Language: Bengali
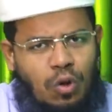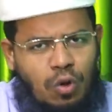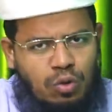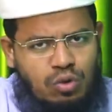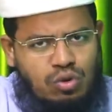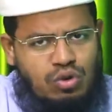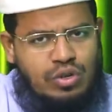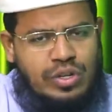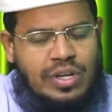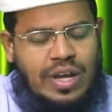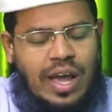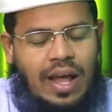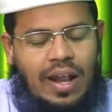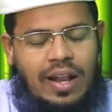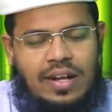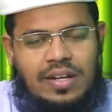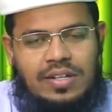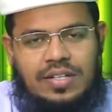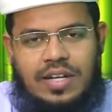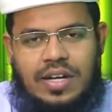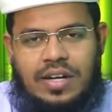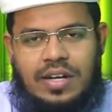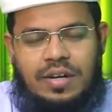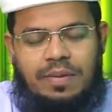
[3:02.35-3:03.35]
কোনো
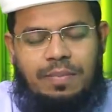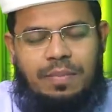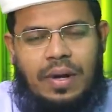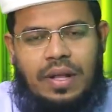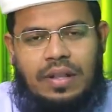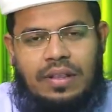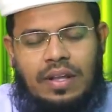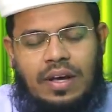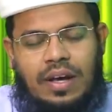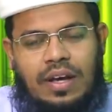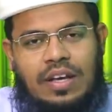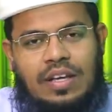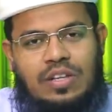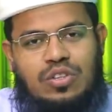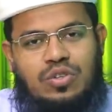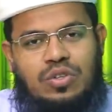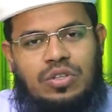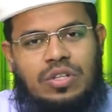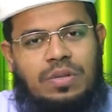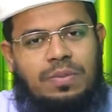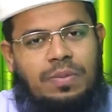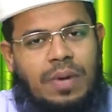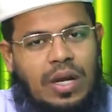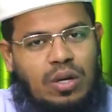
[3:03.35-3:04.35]
ক্যালেন্ডারের পাতায়
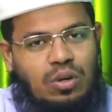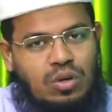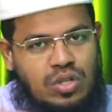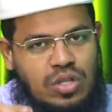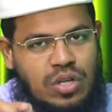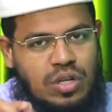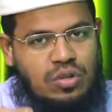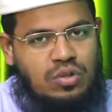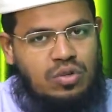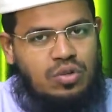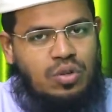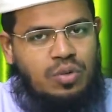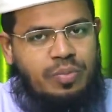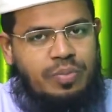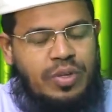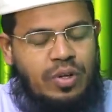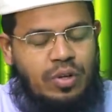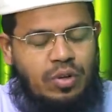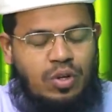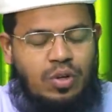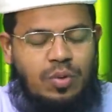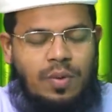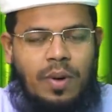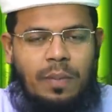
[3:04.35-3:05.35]
যদি মানুষের ছবি
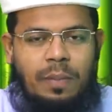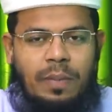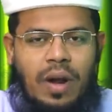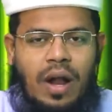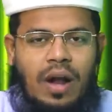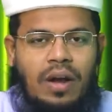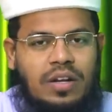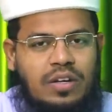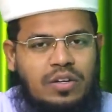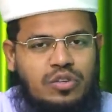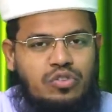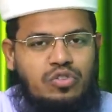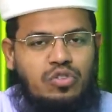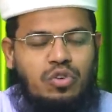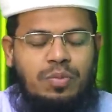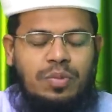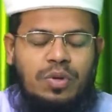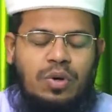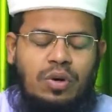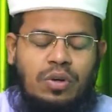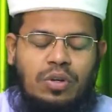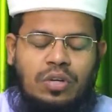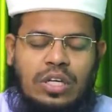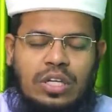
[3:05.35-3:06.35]
অথবা প্রাণীর
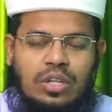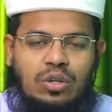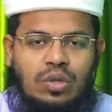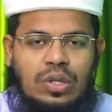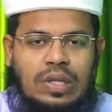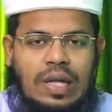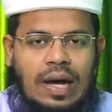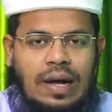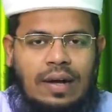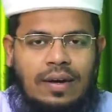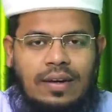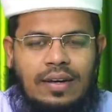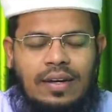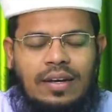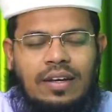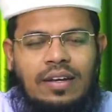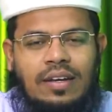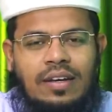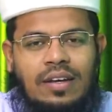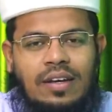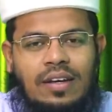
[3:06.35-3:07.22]
ছবি অঙ্কিত থাকে